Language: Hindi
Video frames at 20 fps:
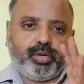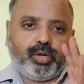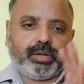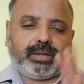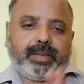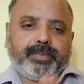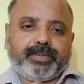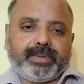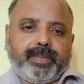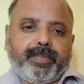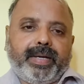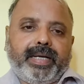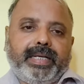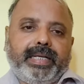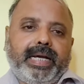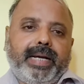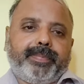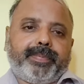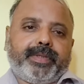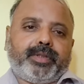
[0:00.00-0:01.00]
जो सबसे
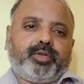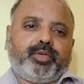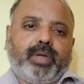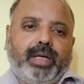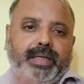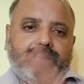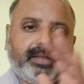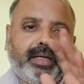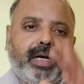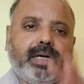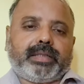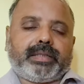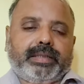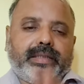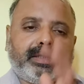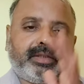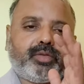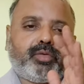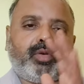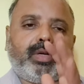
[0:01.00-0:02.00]
पहले आपके जुगानी
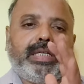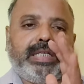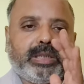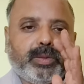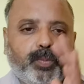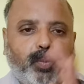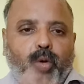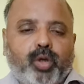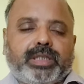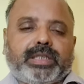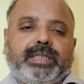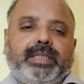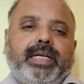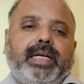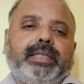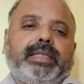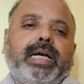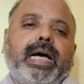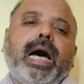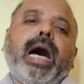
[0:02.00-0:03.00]
टॉक्स ने इसको एक्सपोज
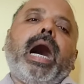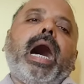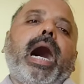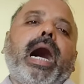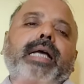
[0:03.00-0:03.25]
किया था